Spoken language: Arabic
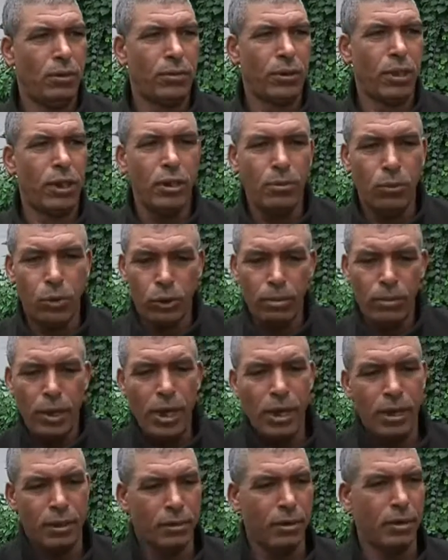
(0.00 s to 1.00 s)
كان يموت
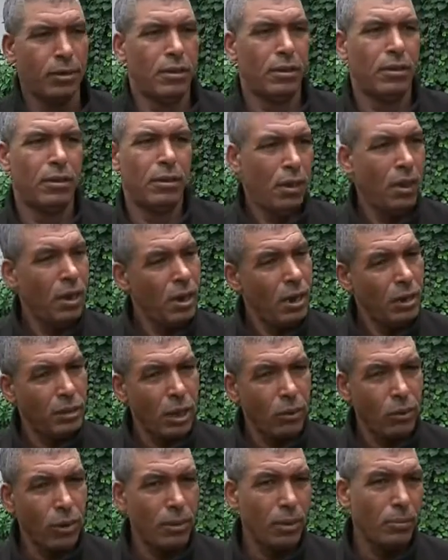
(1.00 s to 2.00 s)
معاه زاد انا
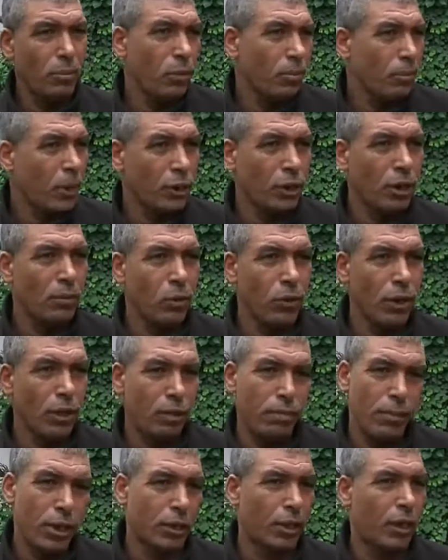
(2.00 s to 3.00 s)
توا برشا
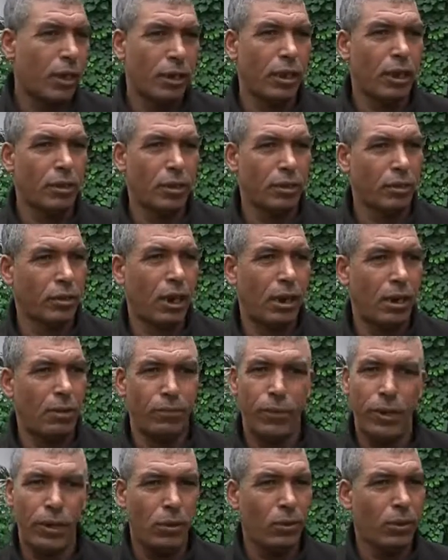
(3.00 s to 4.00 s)
منظمات راهي قاعده تتكلم
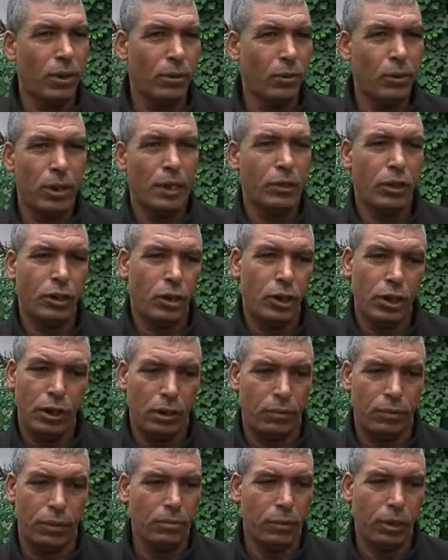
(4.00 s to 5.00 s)
فيا وقاعده تجيني
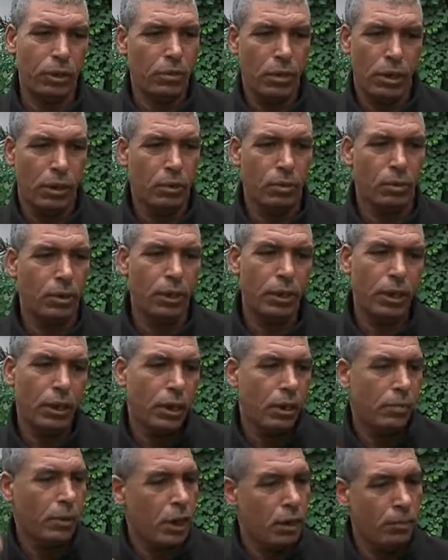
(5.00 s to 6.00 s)
فهمتني واحد وكذا
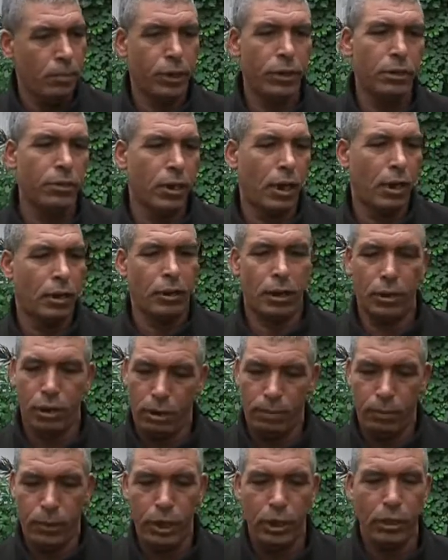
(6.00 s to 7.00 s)
راني ما نحبش نصعد انا
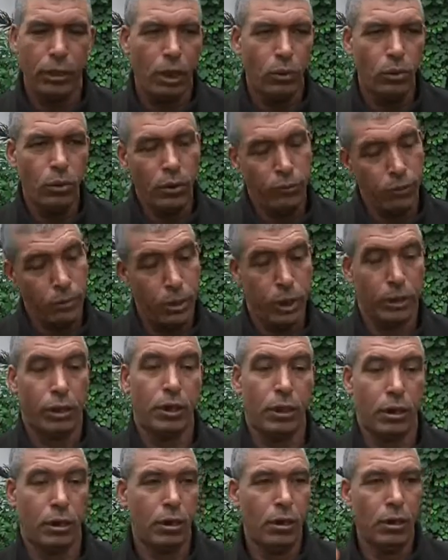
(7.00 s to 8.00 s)
نحب ناخذ قانوني في بلادي
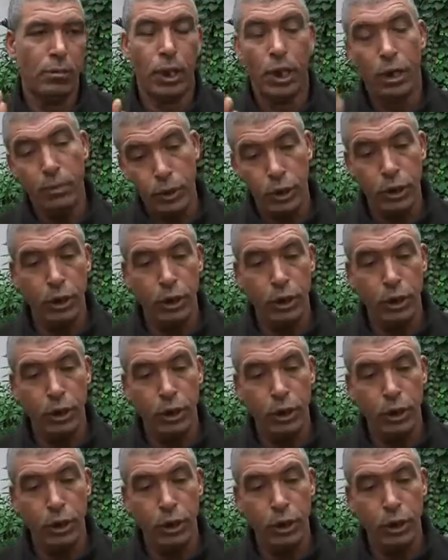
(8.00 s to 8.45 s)
يعني. ما نحبش